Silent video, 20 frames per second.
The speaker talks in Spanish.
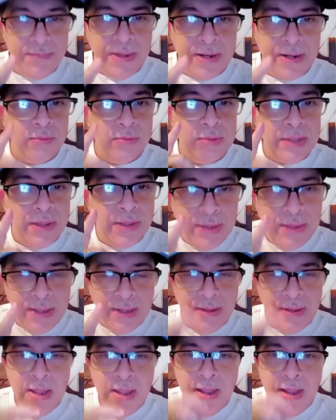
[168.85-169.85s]
Para que ustedes
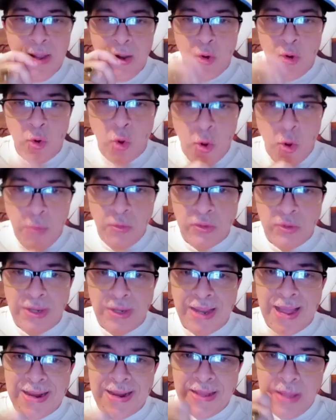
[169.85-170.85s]
vean cómo
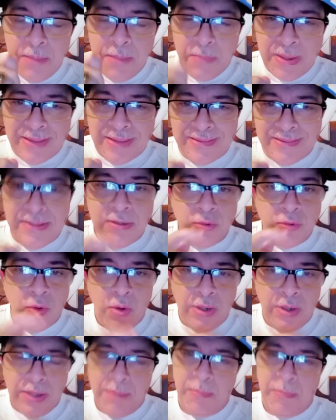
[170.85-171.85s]
se gana de
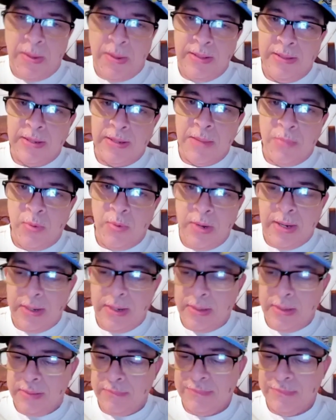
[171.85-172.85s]
preciso en el plan de
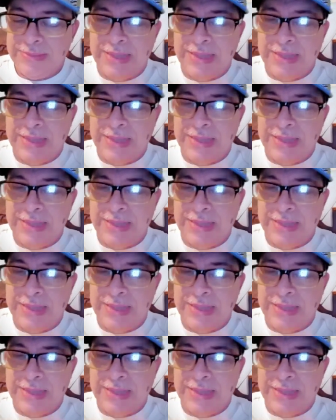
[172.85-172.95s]
Capulina.